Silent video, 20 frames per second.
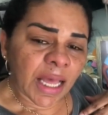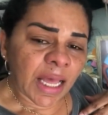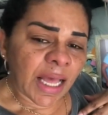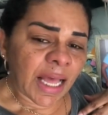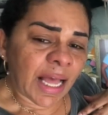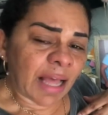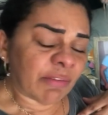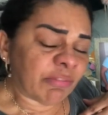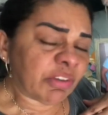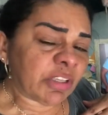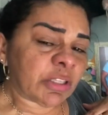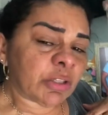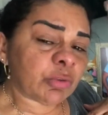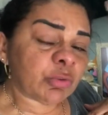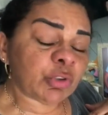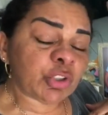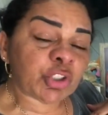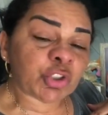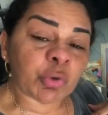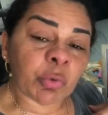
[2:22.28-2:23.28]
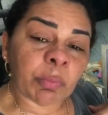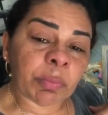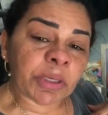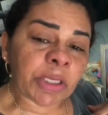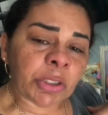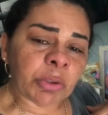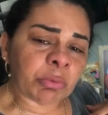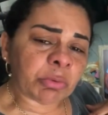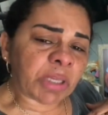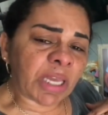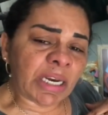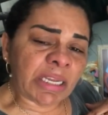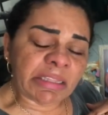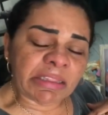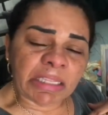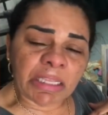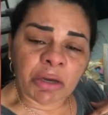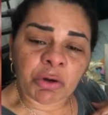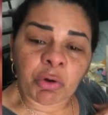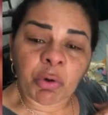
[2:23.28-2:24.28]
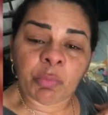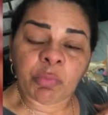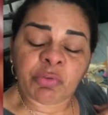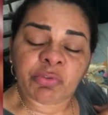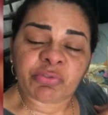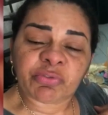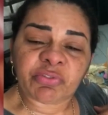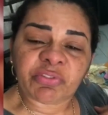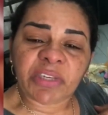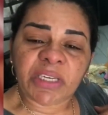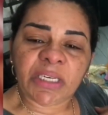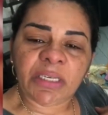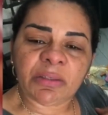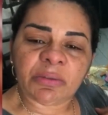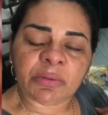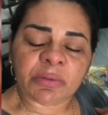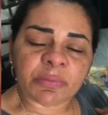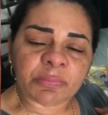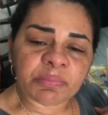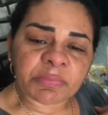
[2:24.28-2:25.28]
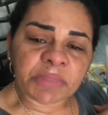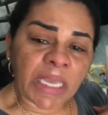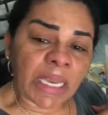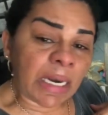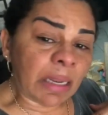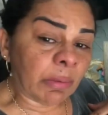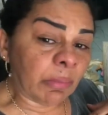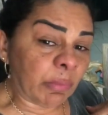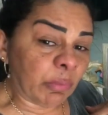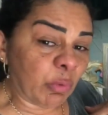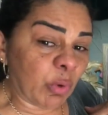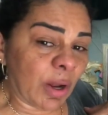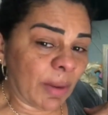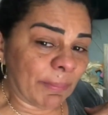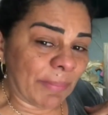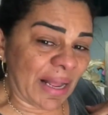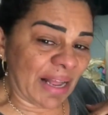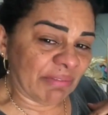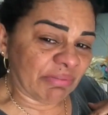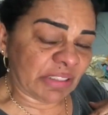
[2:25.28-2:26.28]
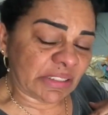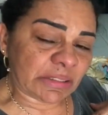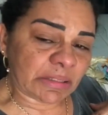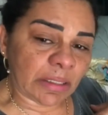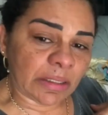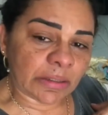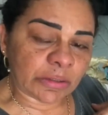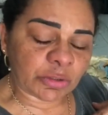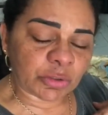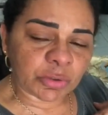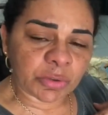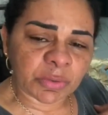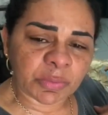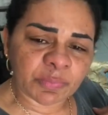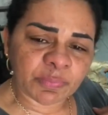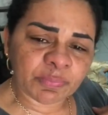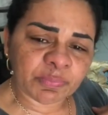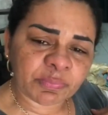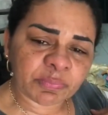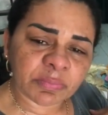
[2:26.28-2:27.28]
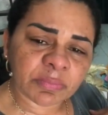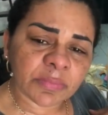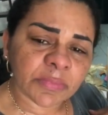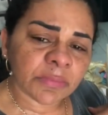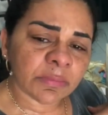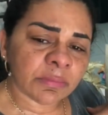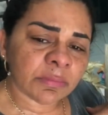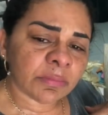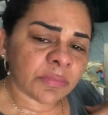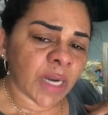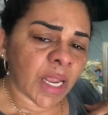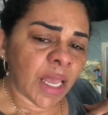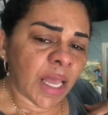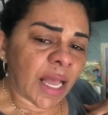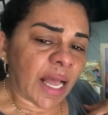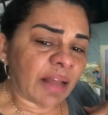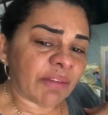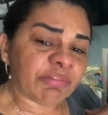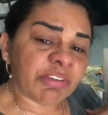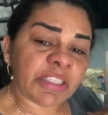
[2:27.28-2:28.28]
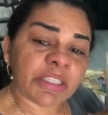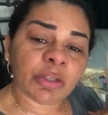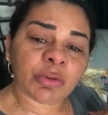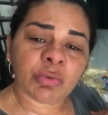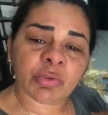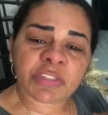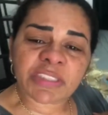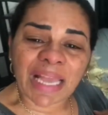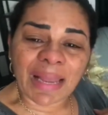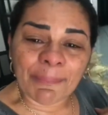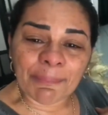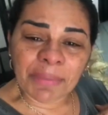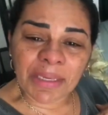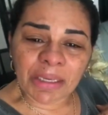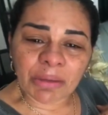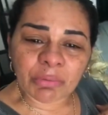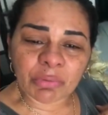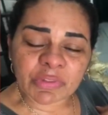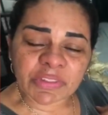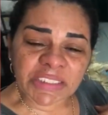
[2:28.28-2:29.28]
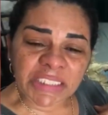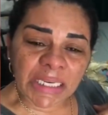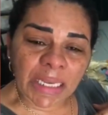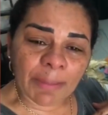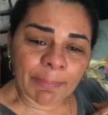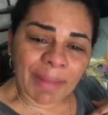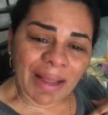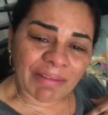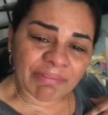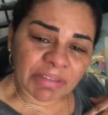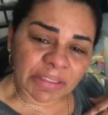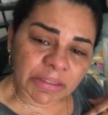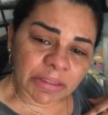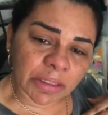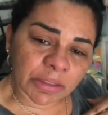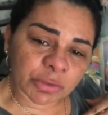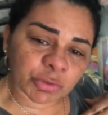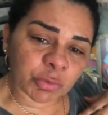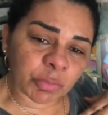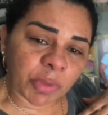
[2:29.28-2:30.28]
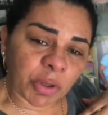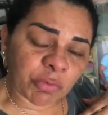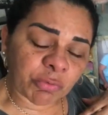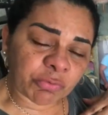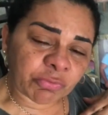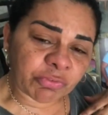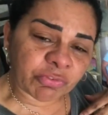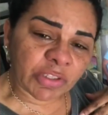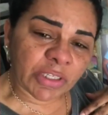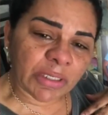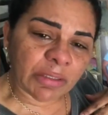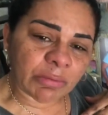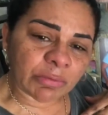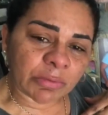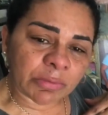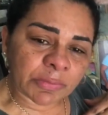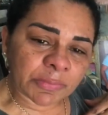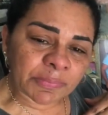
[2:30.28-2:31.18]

a vida dos sobrinhos que ele tinha como filho, que ele não o amava tanto. A vida dos amigos que amava tanto meu filho.